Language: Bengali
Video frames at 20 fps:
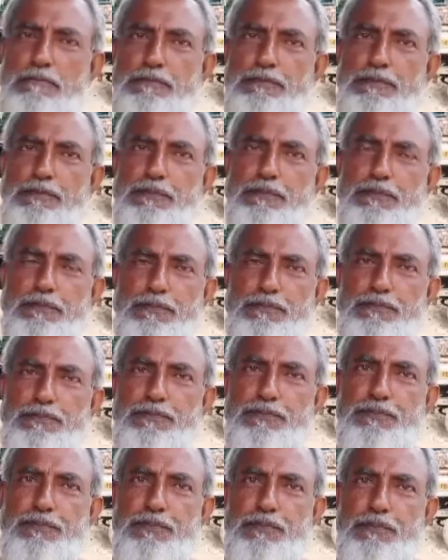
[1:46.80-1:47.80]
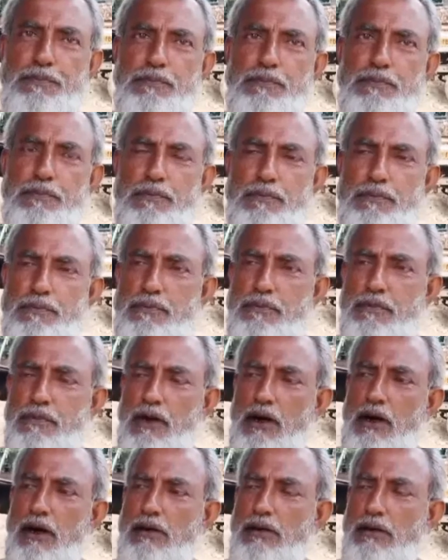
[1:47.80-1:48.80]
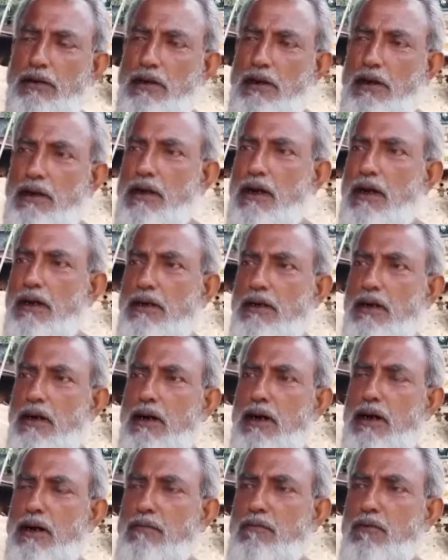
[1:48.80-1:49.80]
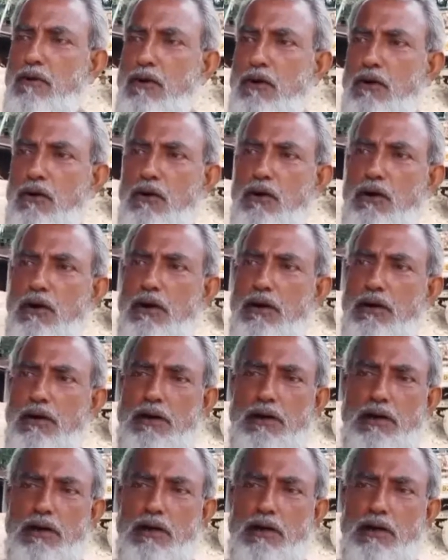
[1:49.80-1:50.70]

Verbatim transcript: এই রাস্তাটা কোথায় কই যাইব এই রাস্তাটা মনে করেন